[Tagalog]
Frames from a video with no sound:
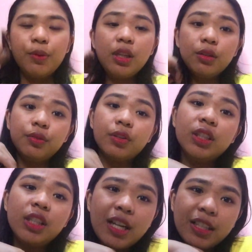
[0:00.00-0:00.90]
without
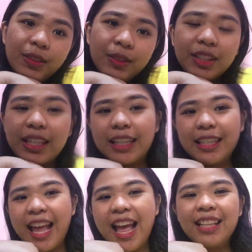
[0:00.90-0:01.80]
further ado,
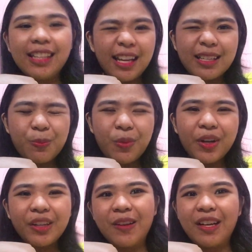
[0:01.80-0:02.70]
tara na at
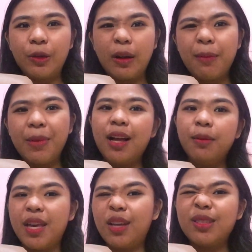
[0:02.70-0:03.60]
explore kung ano nga ba
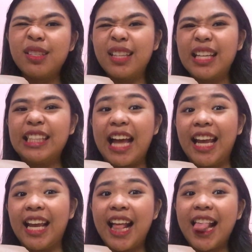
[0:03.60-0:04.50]
ang meron sa
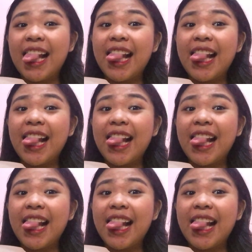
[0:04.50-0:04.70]
taytay.